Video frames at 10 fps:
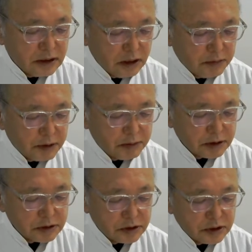やっぱり貧
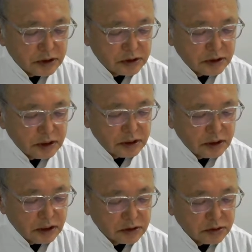しいんですね
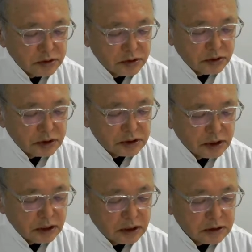あと
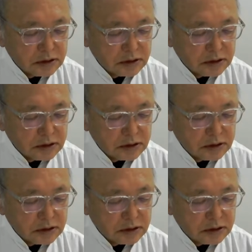インドネシア